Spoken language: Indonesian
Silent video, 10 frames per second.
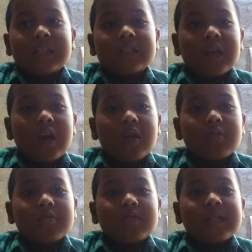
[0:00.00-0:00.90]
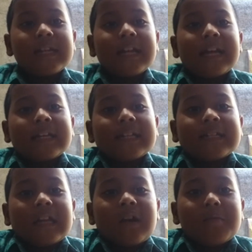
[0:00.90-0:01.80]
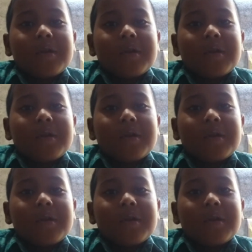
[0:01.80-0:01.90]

hijau, di langit yang